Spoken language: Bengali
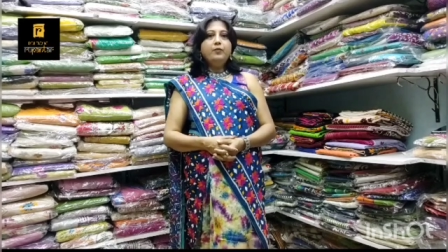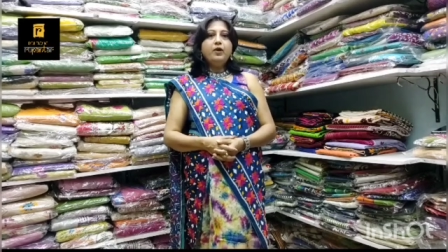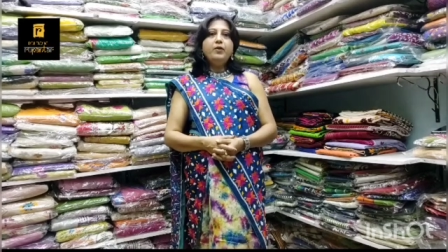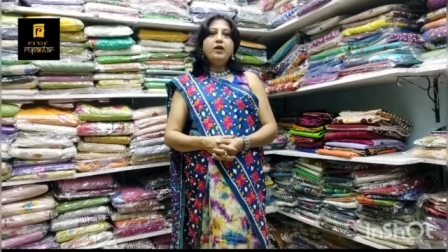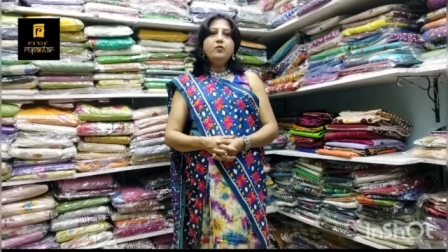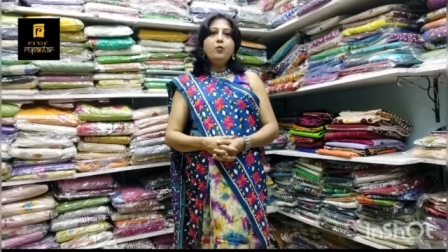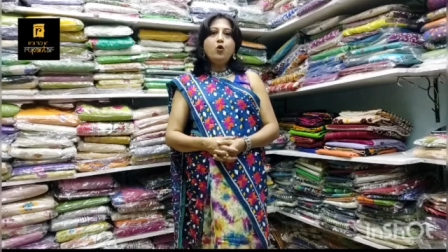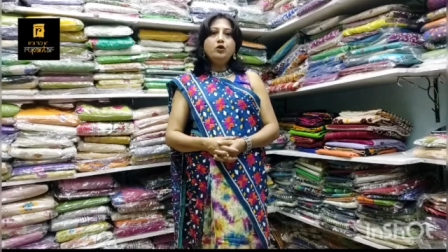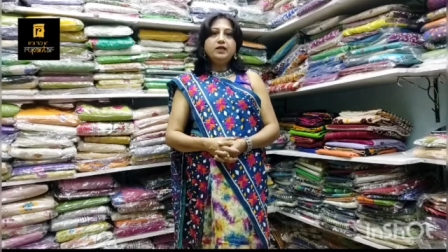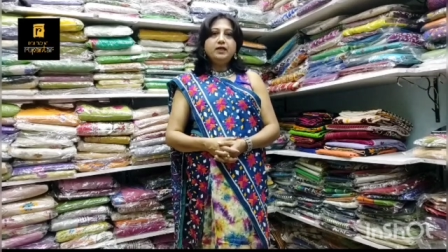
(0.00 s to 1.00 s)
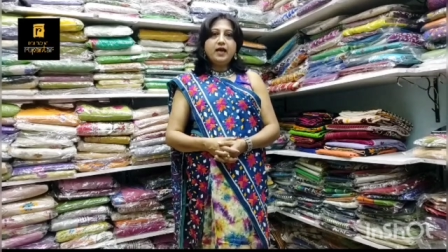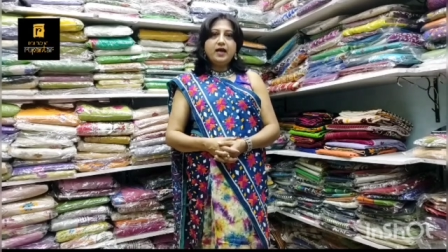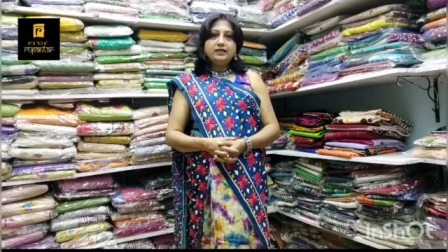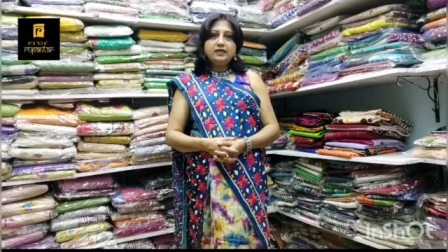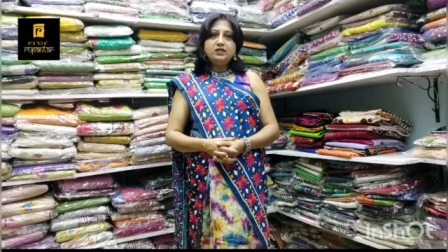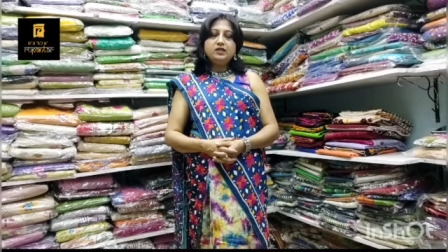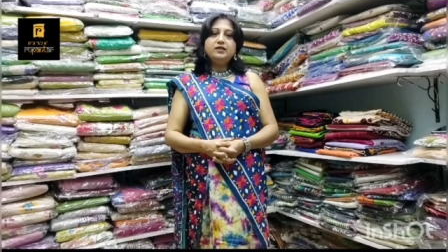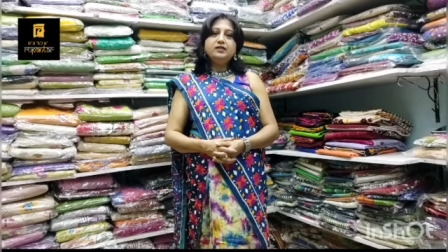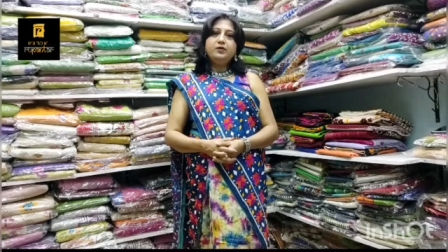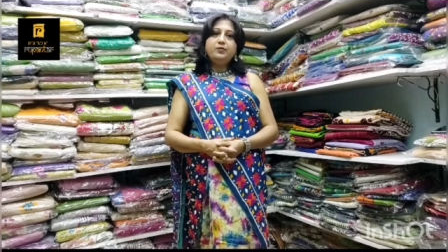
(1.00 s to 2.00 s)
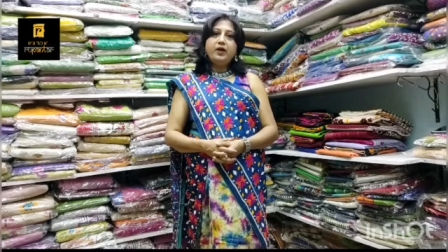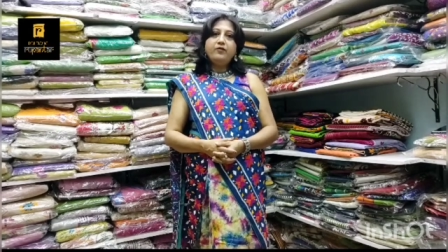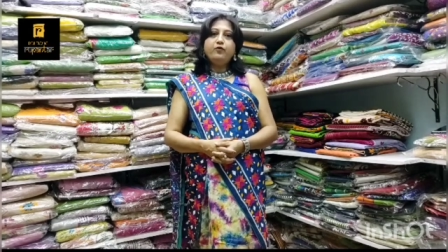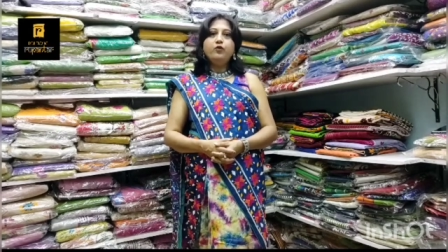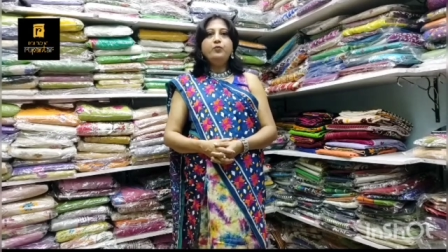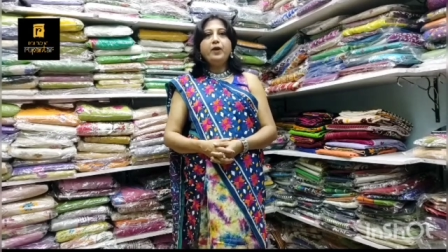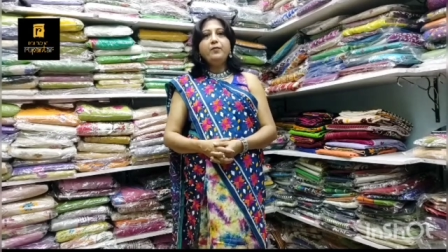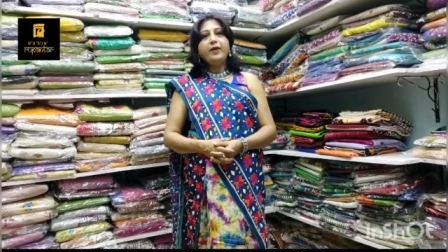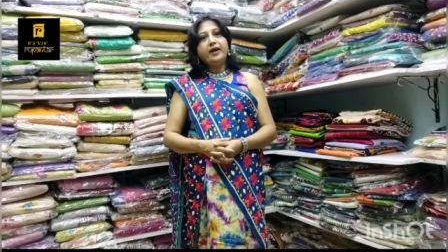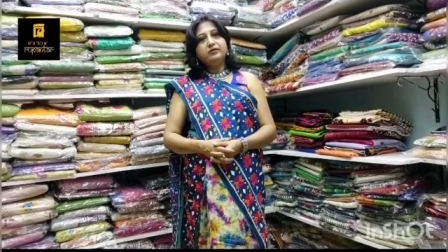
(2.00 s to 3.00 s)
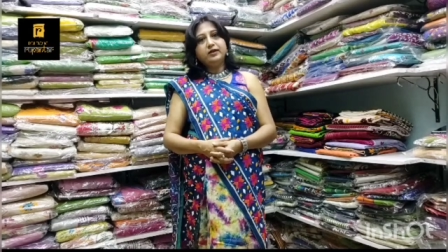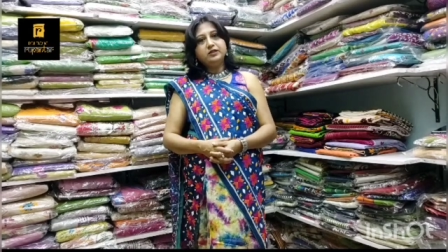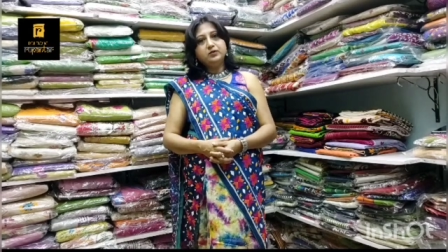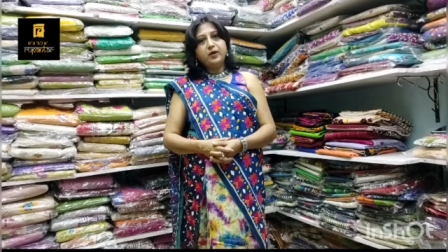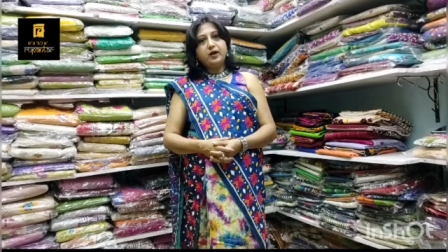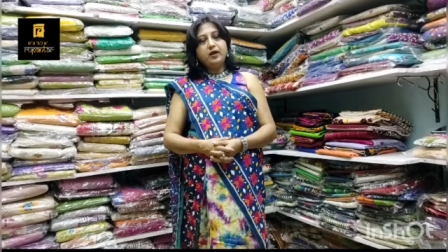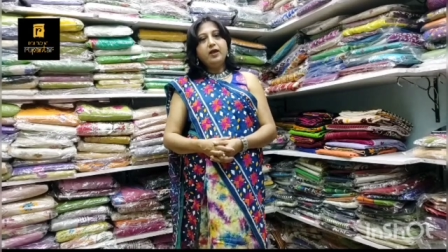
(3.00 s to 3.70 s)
পেমেন্ট মোড যেটা আছে সেটা জিপে ফোনপে ব্যাংক ট্রান্সফার